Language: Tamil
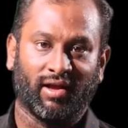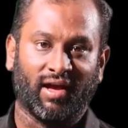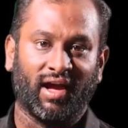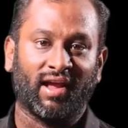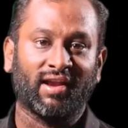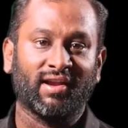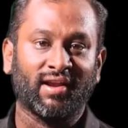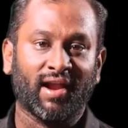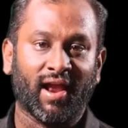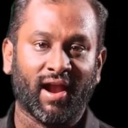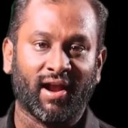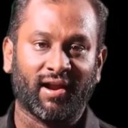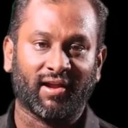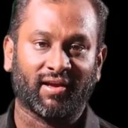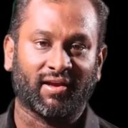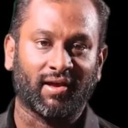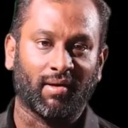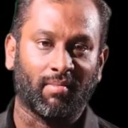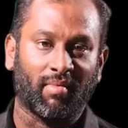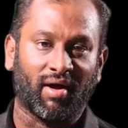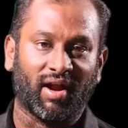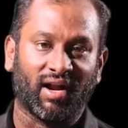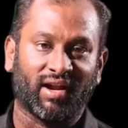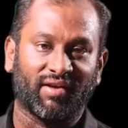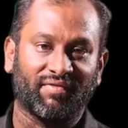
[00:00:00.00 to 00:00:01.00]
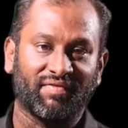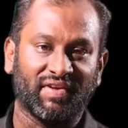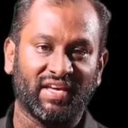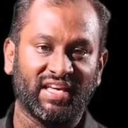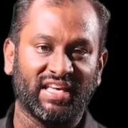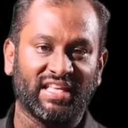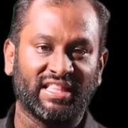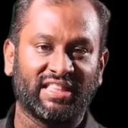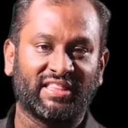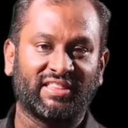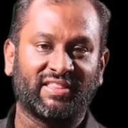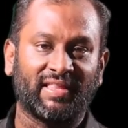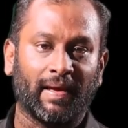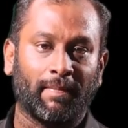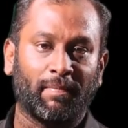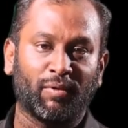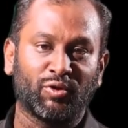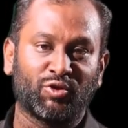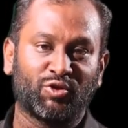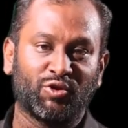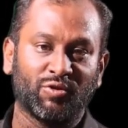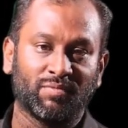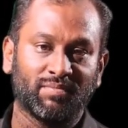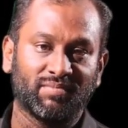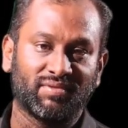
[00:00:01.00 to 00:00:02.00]
கர்நாடக மாணவி
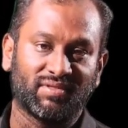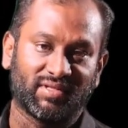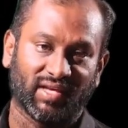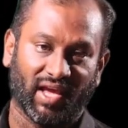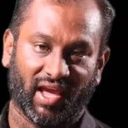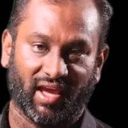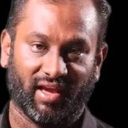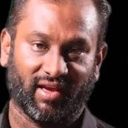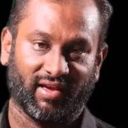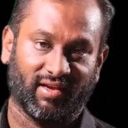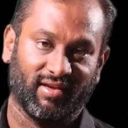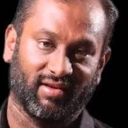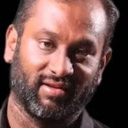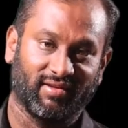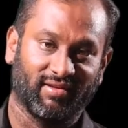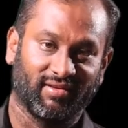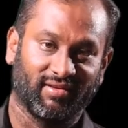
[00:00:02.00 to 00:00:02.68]
தபசும் சேக்